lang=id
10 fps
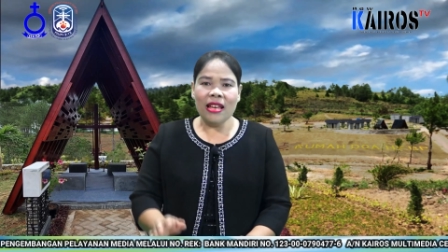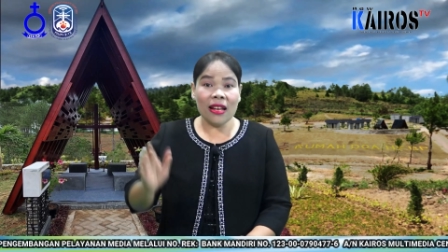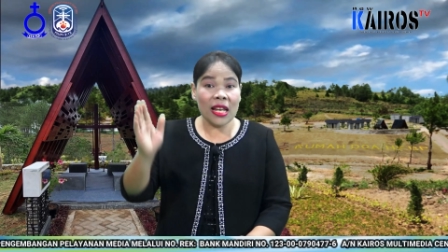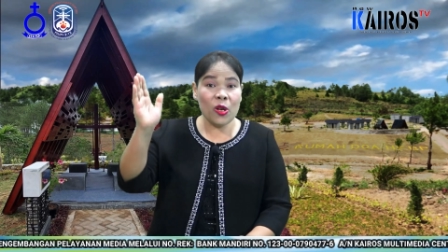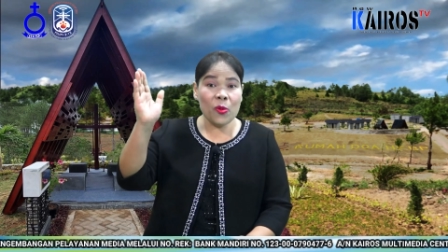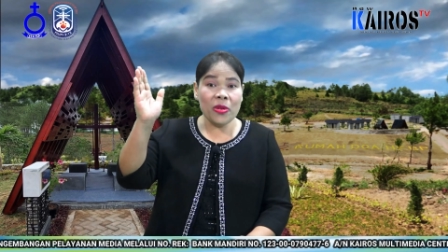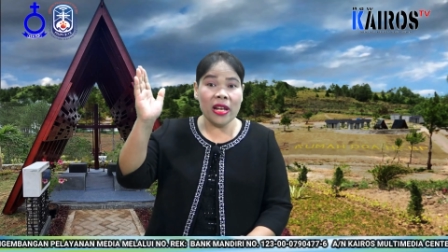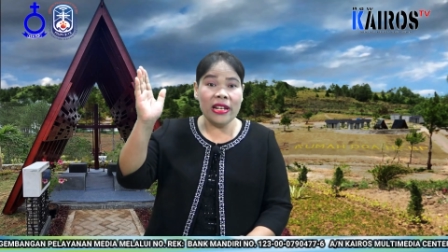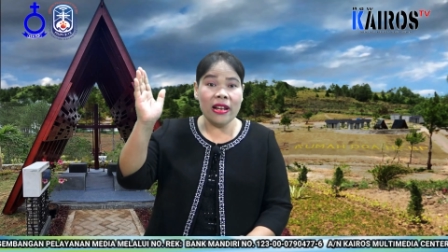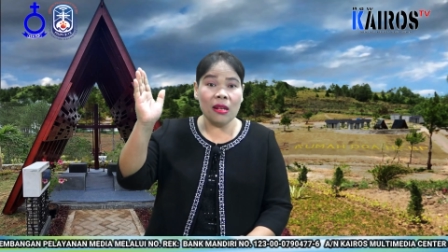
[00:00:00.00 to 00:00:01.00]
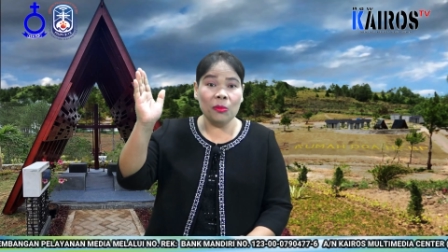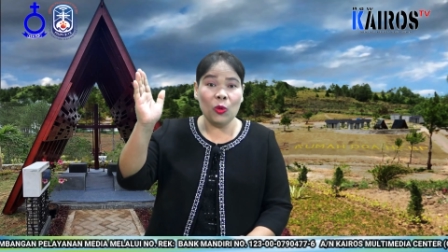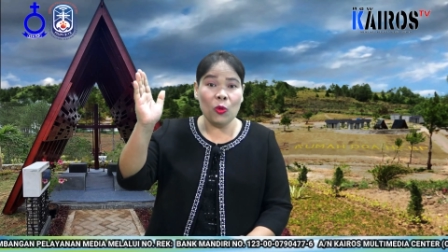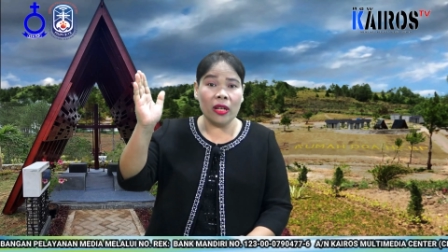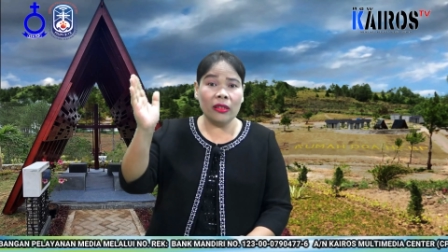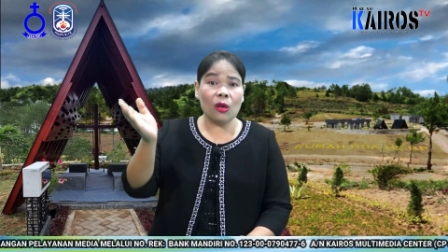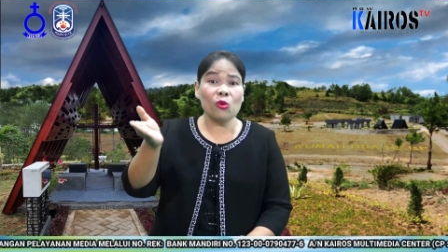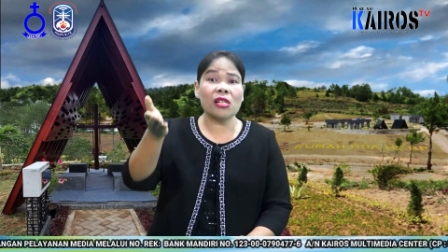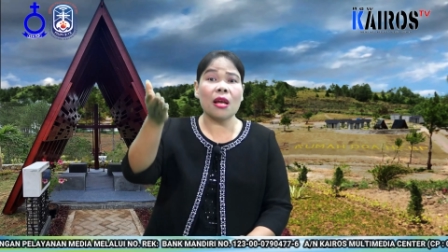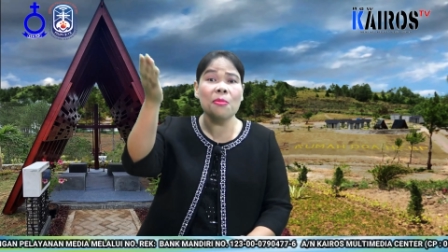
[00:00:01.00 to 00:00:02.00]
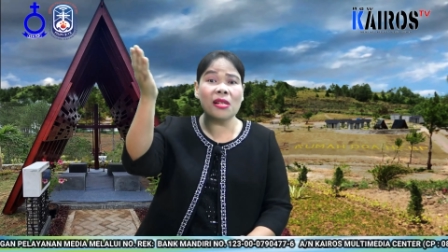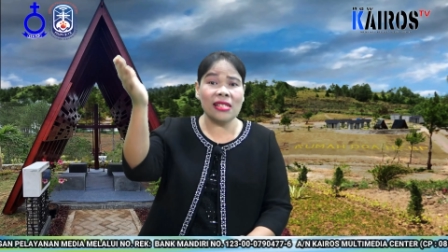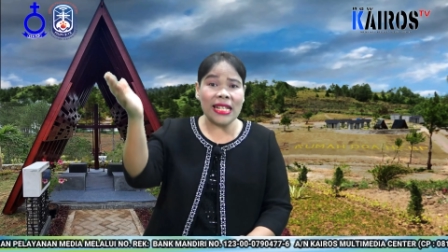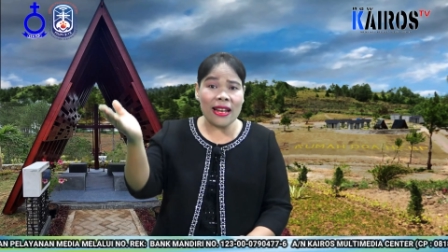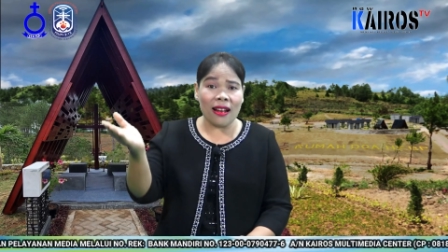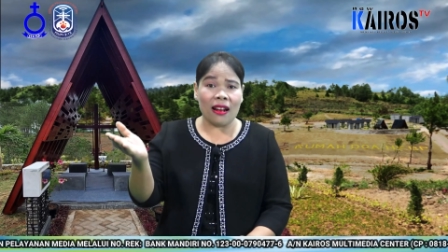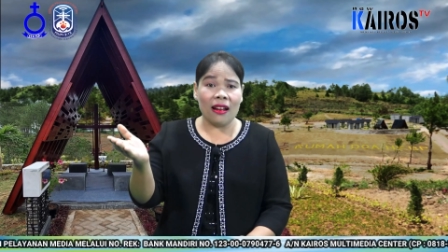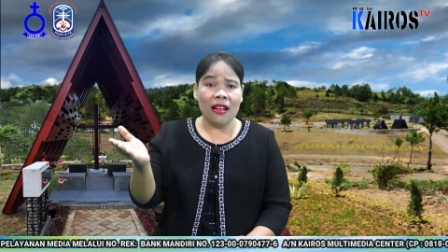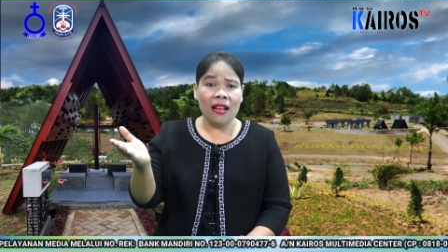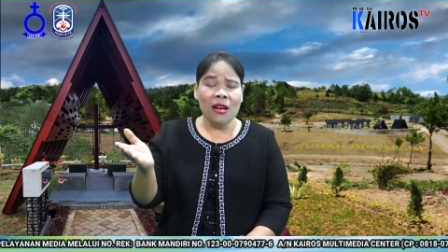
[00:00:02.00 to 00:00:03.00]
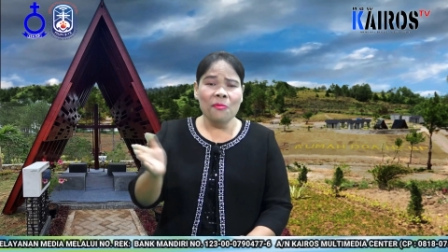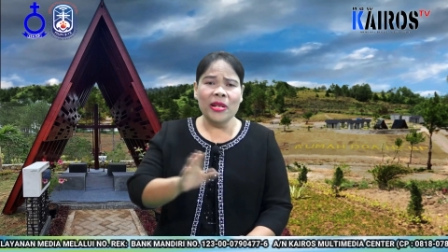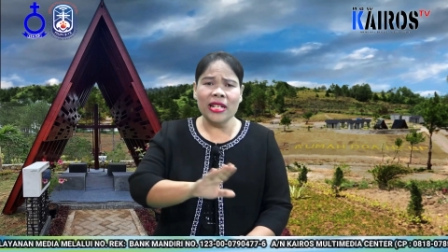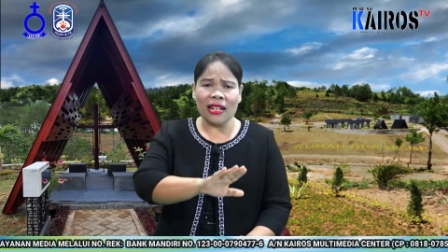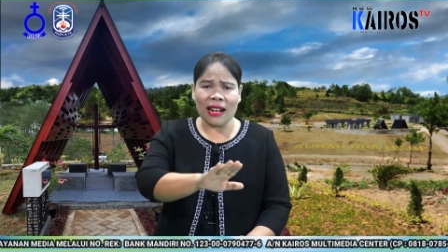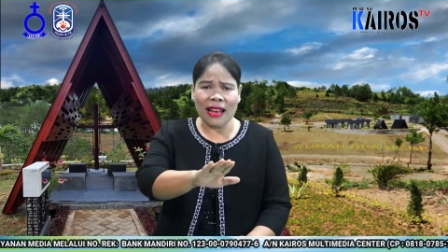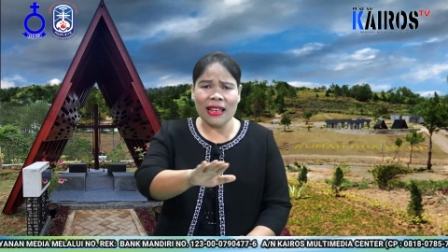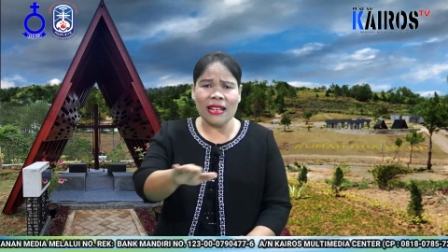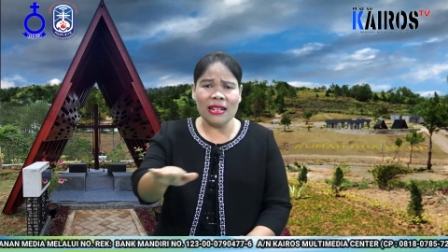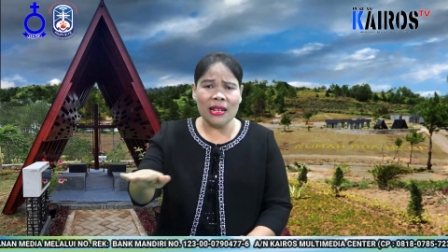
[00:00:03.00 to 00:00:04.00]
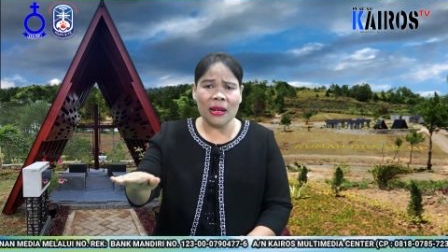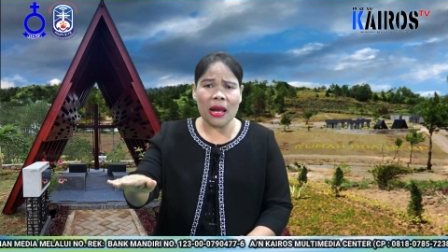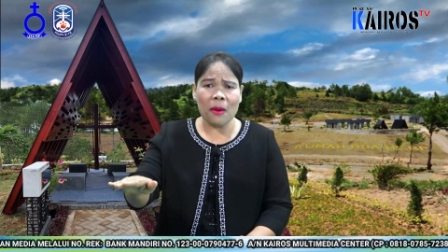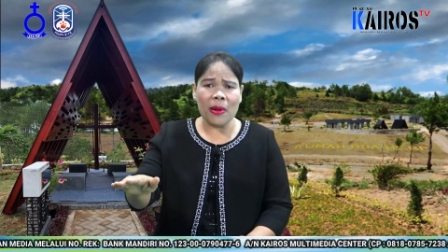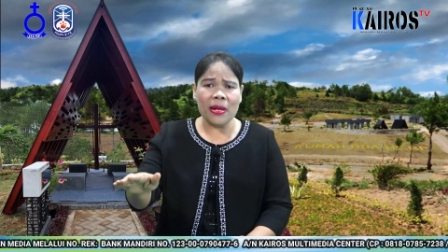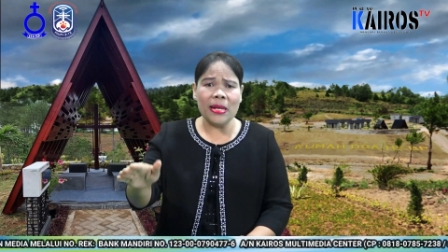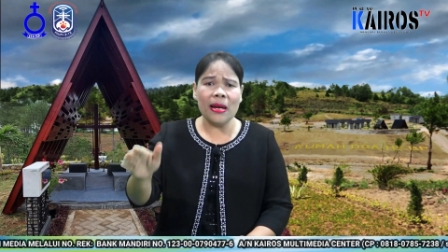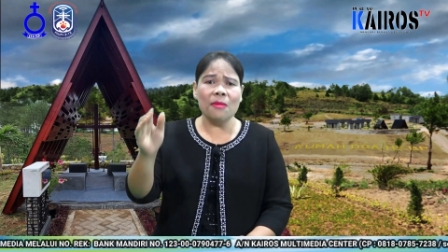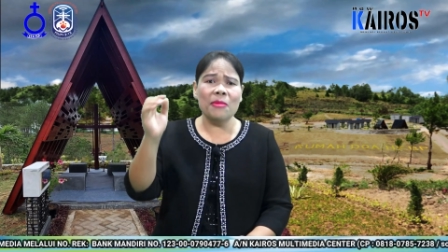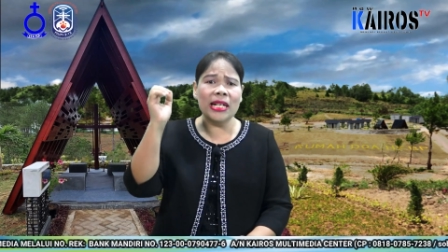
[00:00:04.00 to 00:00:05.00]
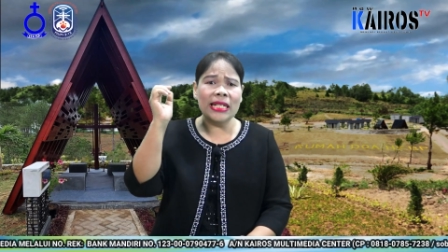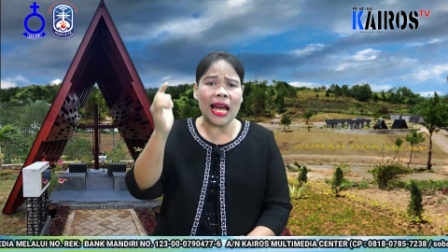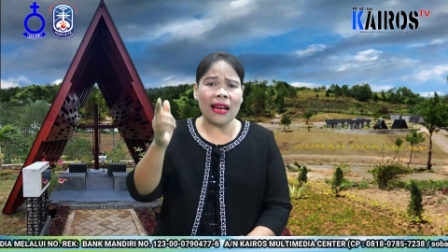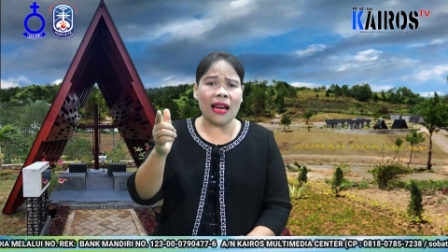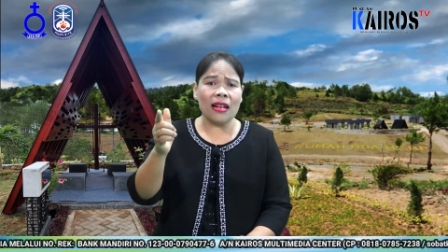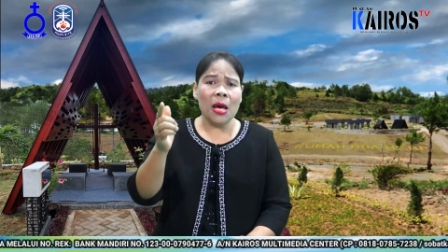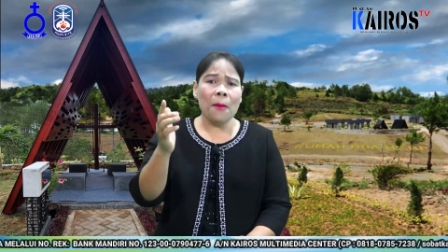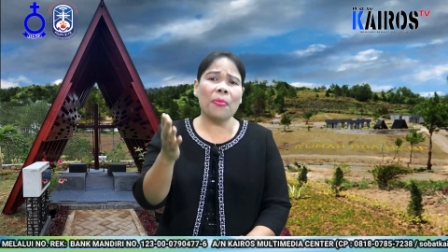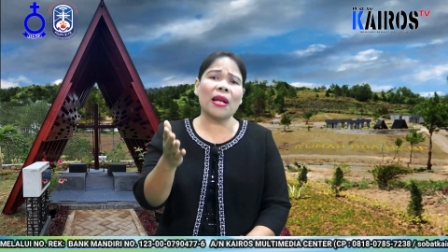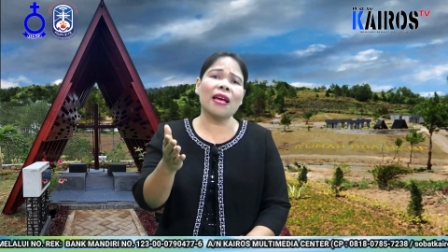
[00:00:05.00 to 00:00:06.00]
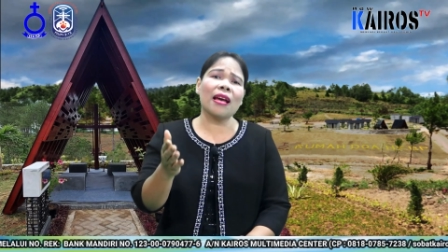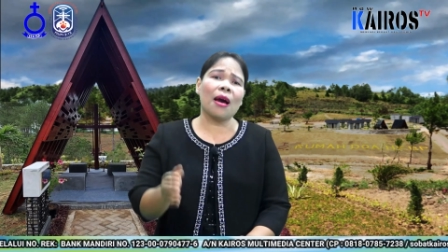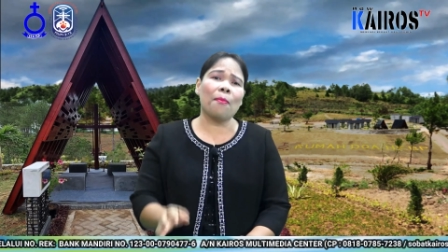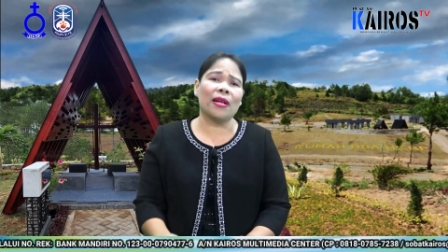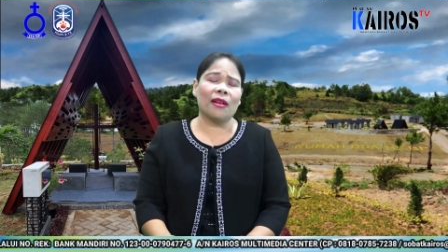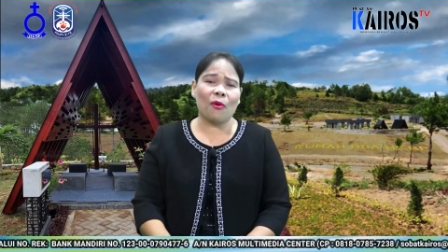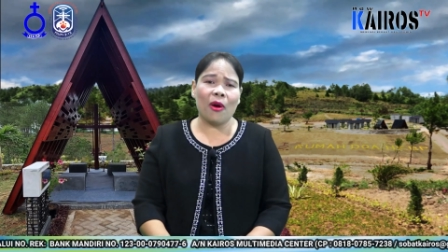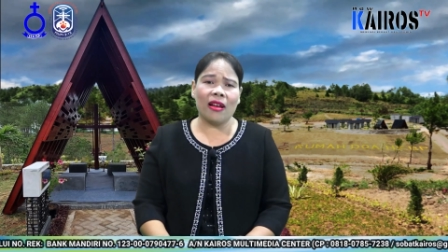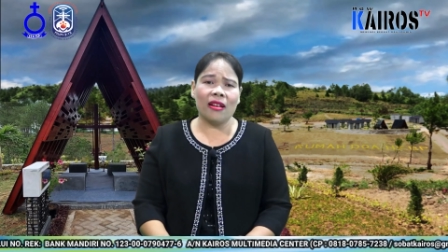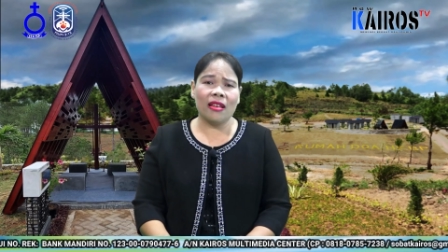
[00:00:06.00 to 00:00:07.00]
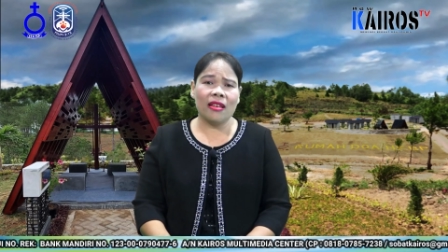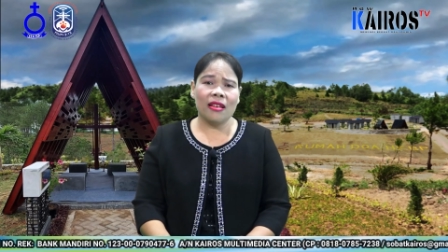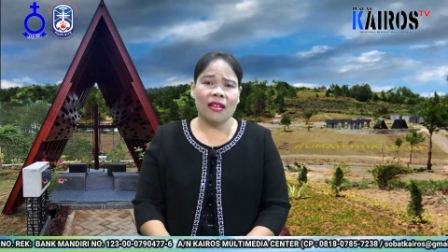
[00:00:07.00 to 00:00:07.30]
yang hidupnya di dalam Tuhan teruslah bersinar, menerangi kegelapan dengan mengenakan perlengkapan rohani.